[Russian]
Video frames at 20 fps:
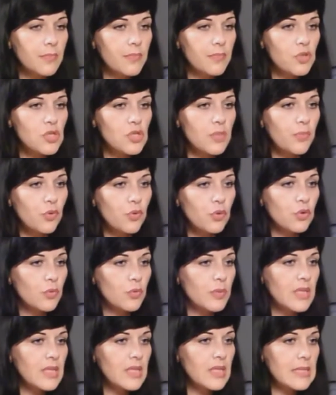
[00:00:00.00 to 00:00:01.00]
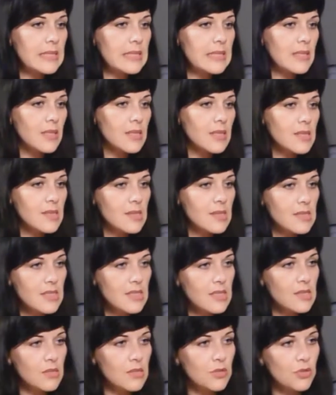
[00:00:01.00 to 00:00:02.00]
просто по роду моей деятельности
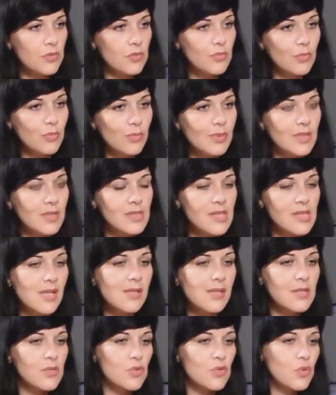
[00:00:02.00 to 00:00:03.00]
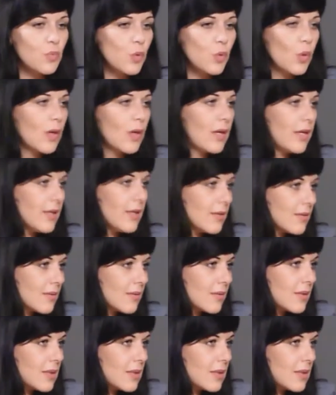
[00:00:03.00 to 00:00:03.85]
здесь еще, ну, это тянется уже много лет,